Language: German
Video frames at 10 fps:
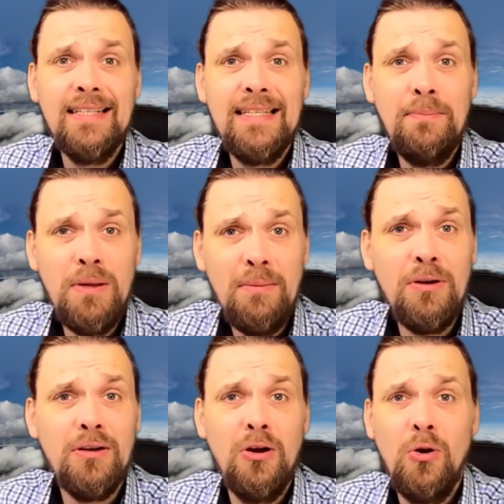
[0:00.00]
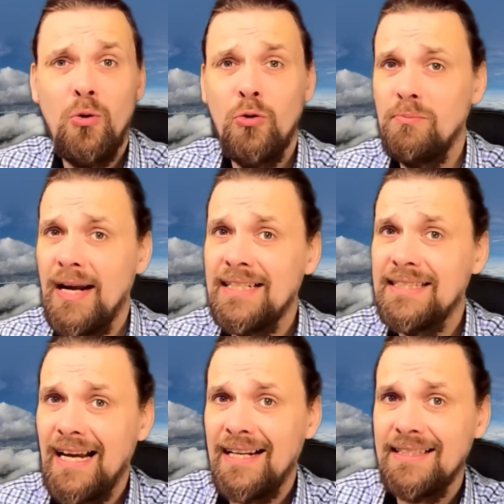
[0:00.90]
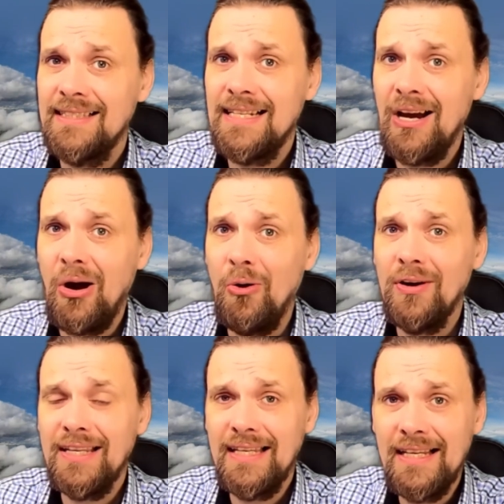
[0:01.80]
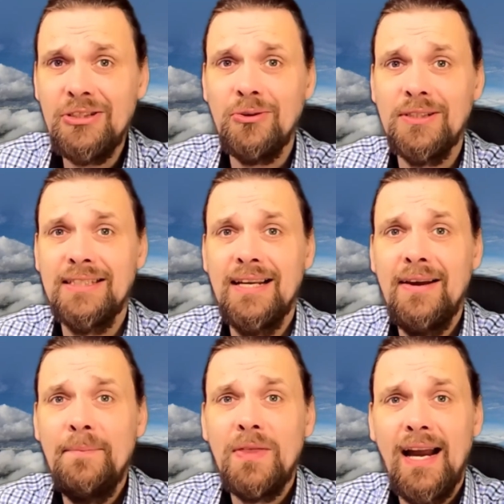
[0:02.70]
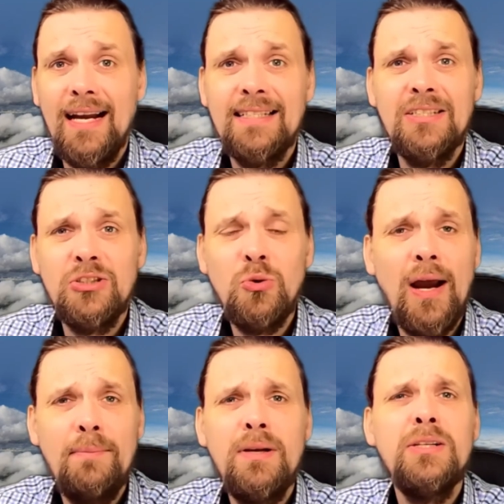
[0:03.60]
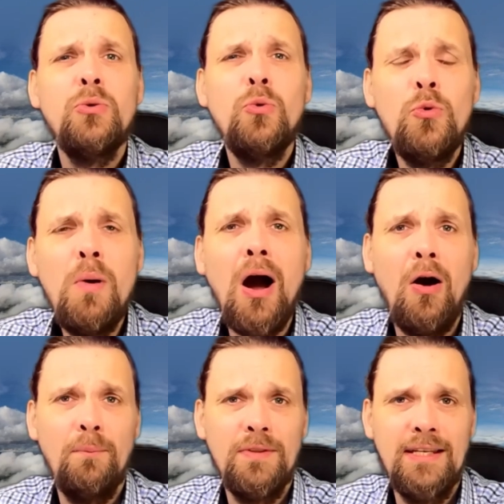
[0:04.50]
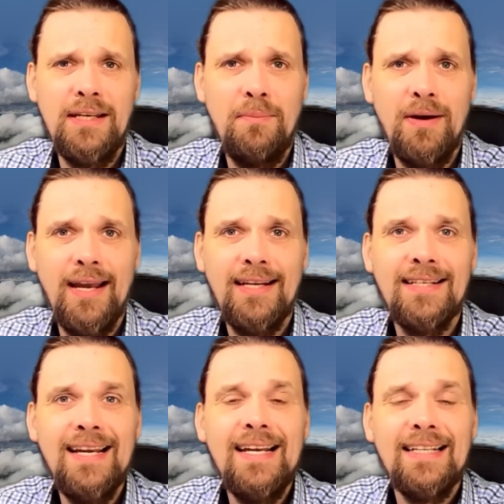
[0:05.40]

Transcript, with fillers: Die Bibel und meines Erachtens nach auch Jesus hat so ein Bild überhaupt nicht geprägt,